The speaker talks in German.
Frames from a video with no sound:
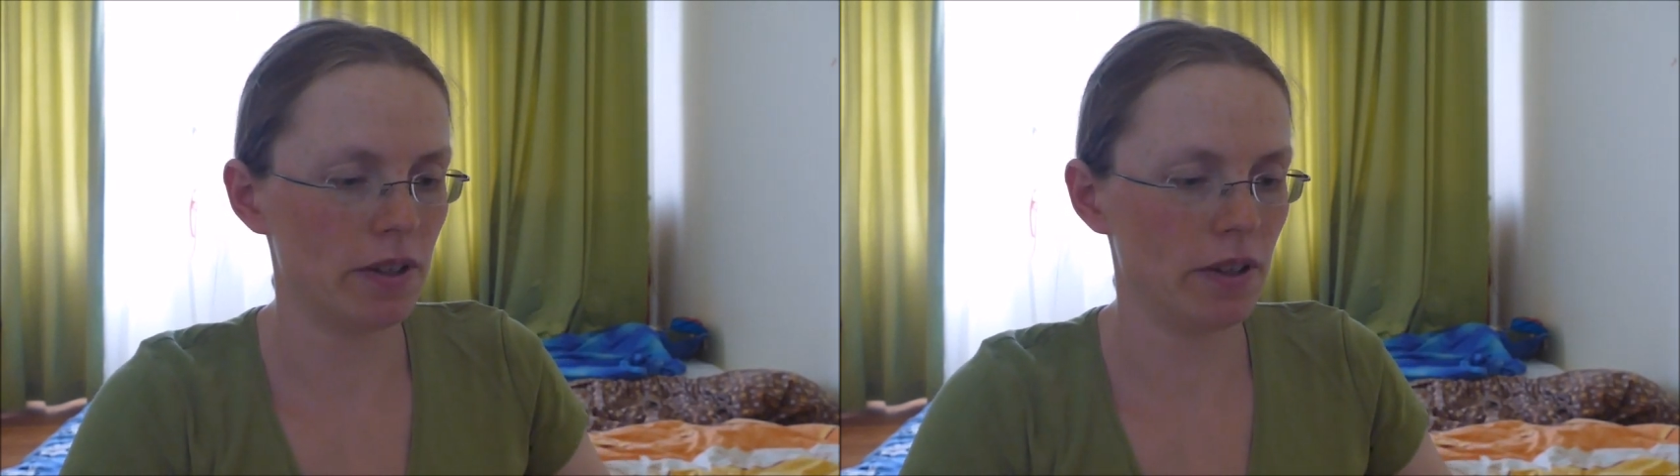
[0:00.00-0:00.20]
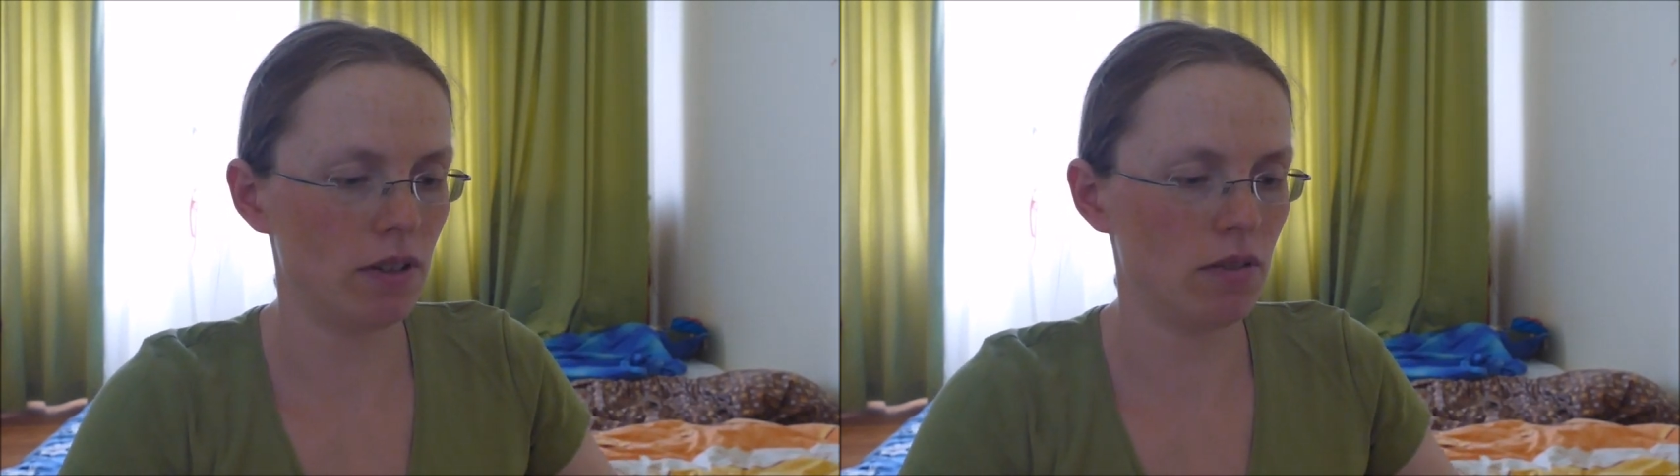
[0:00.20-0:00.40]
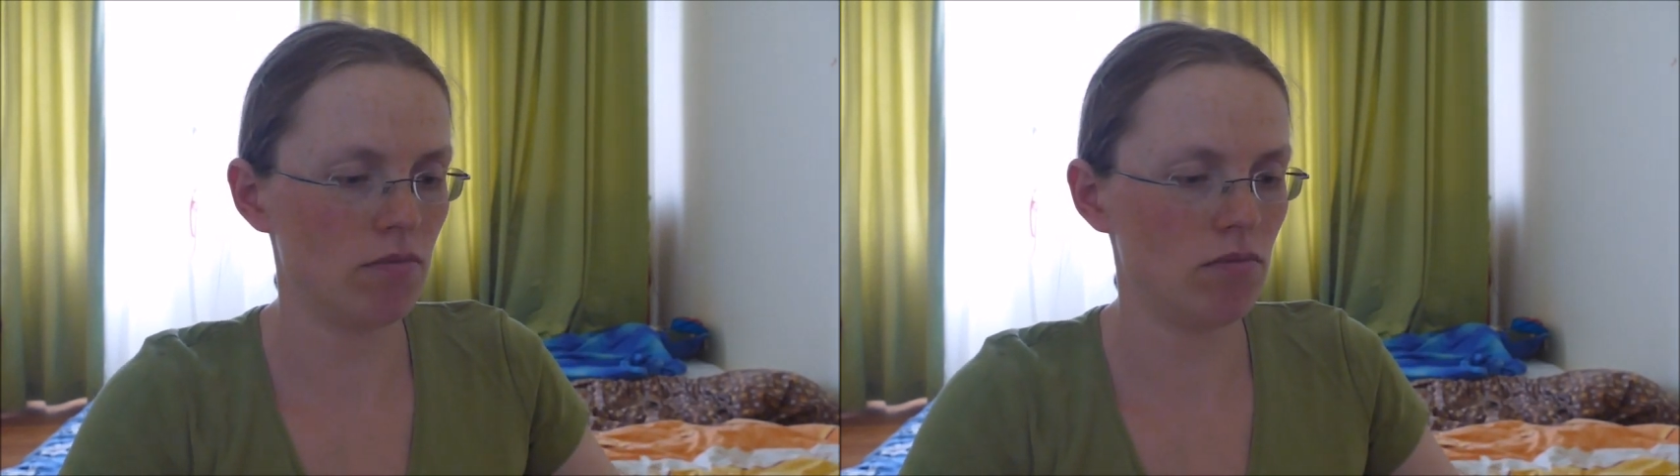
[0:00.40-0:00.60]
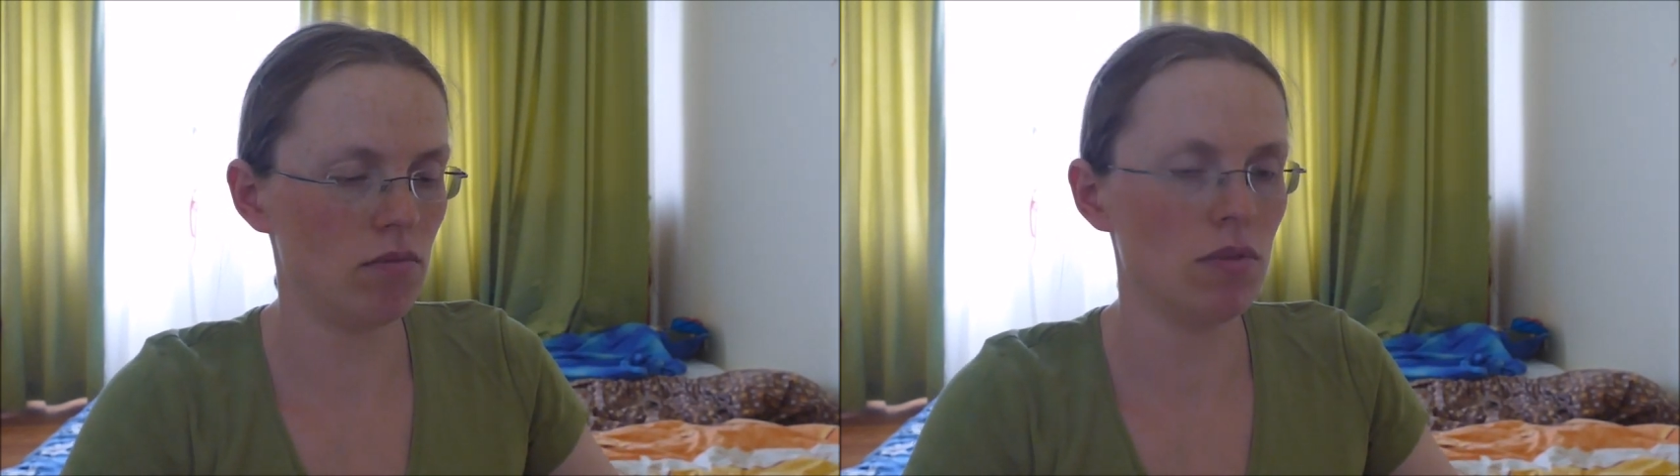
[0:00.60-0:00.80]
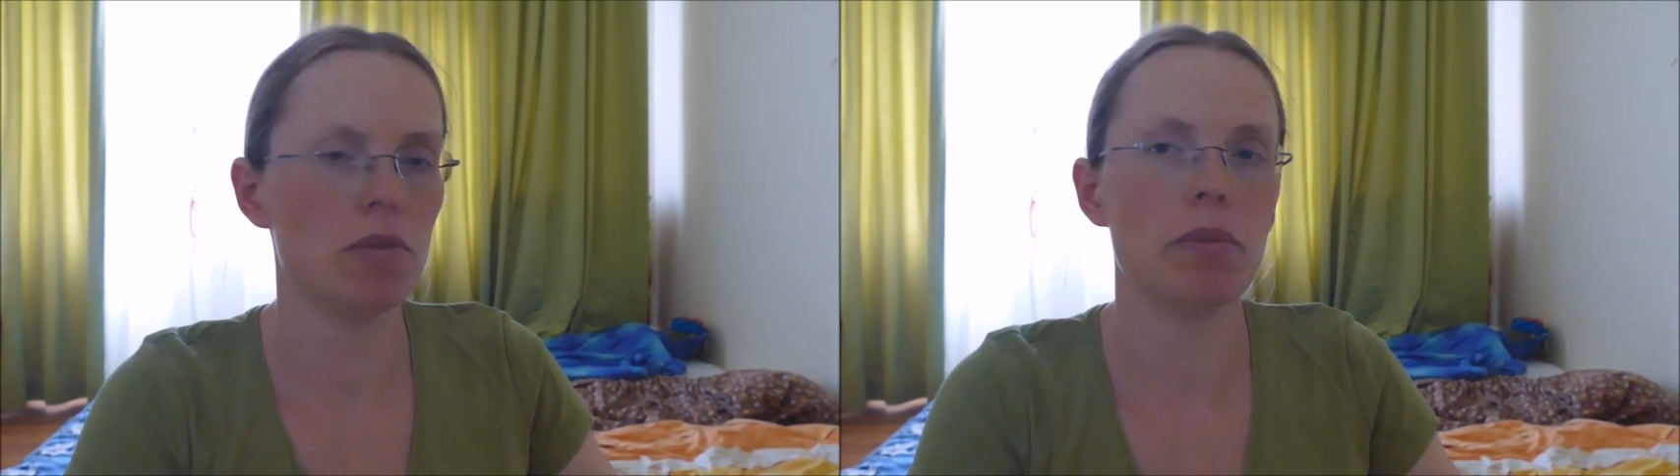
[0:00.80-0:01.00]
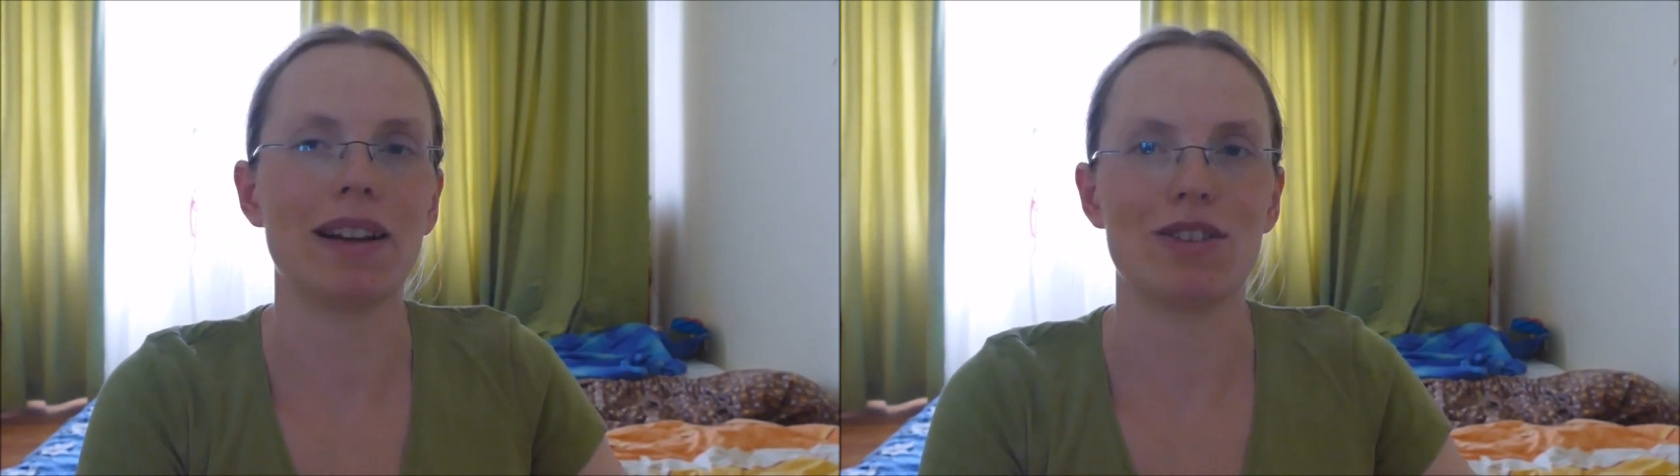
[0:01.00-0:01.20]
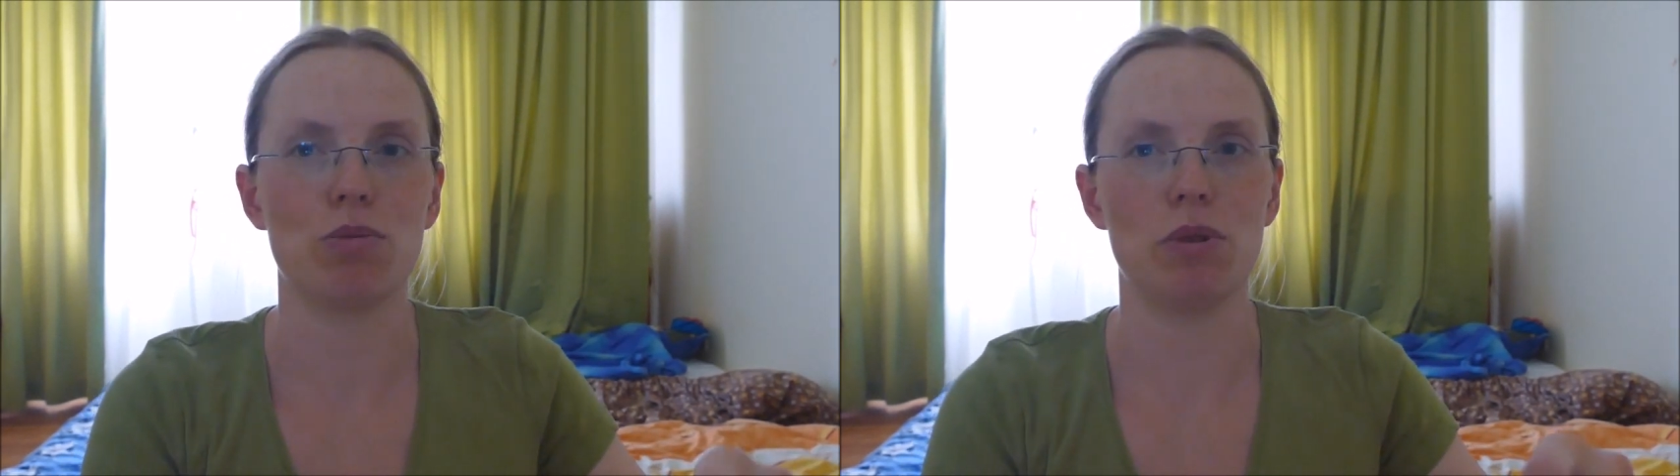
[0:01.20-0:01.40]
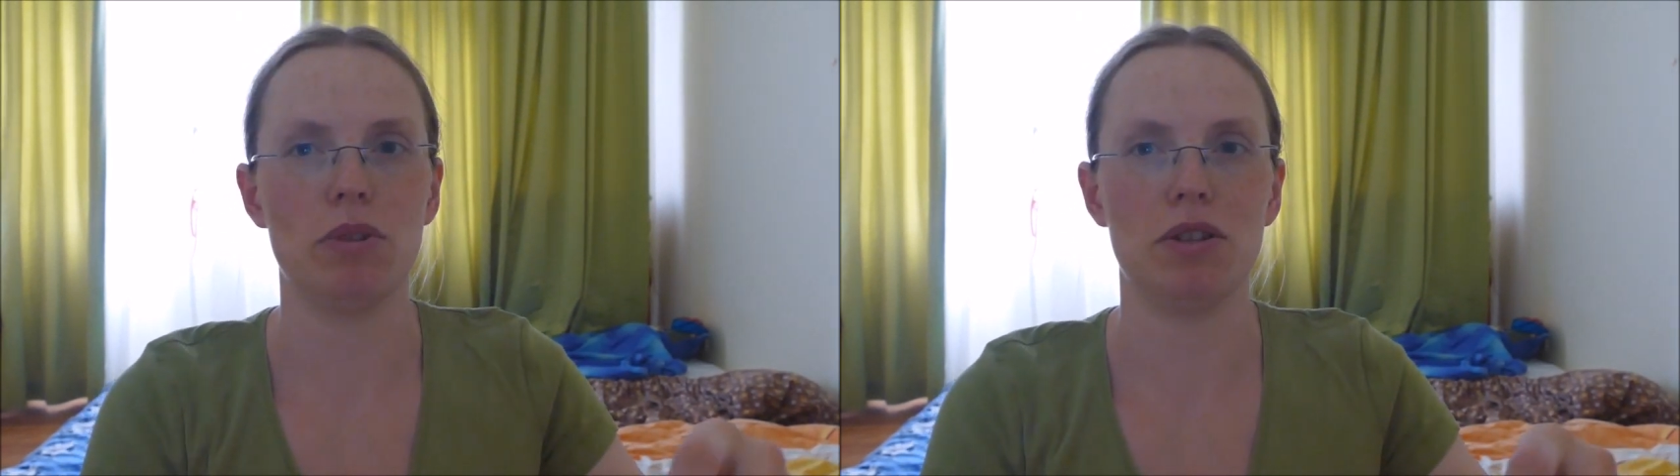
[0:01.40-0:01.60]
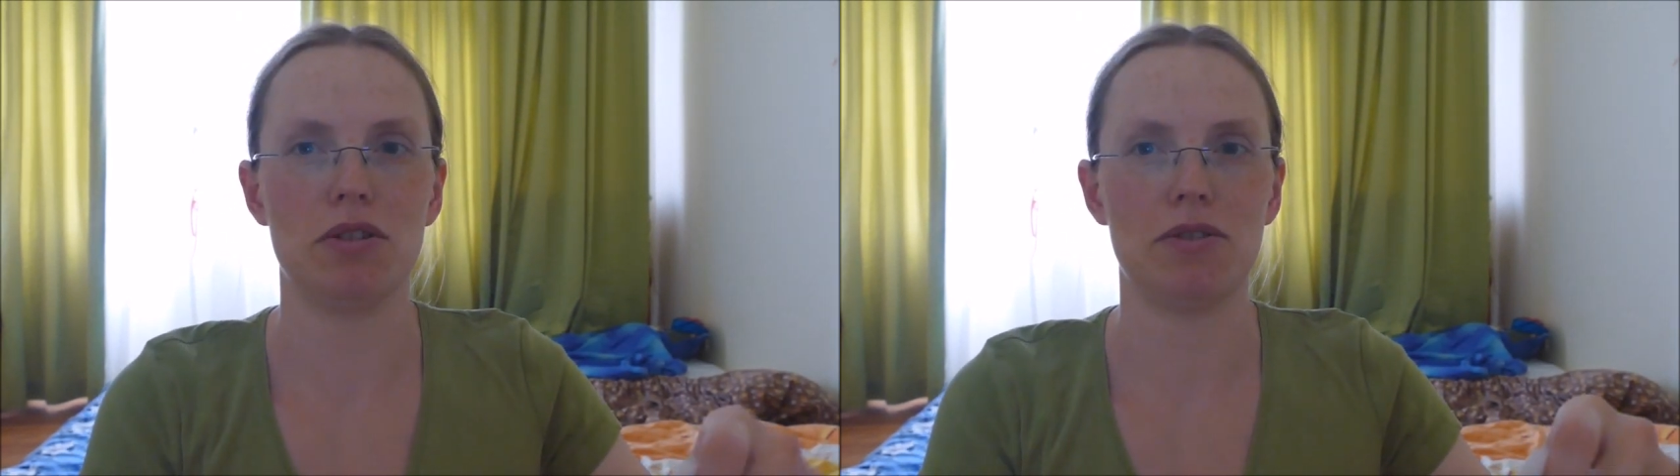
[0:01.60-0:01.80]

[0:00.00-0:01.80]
dann... Ich bin ganz optimistisch.